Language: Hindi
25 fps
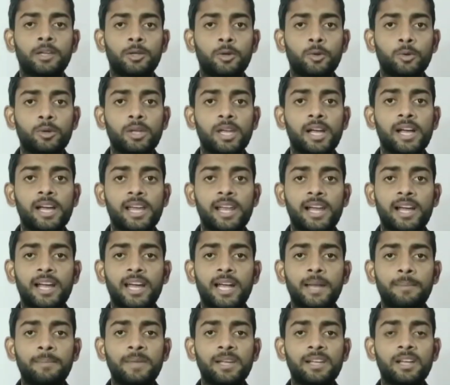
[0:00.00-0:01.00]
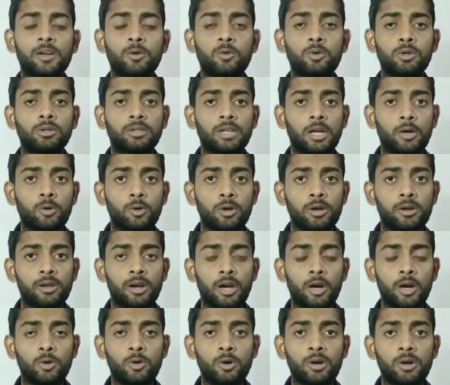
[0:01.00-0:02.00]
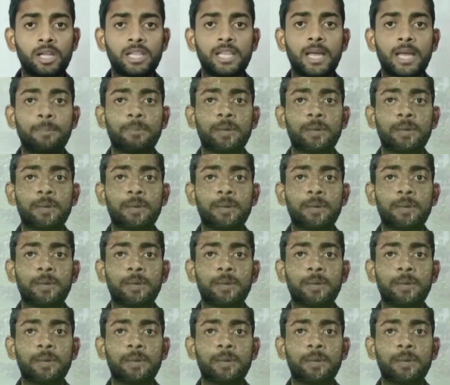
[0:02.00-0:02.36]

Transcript: क्योंकि अगर एकेडमी का खुद का कोई ग्राउंड होगा तो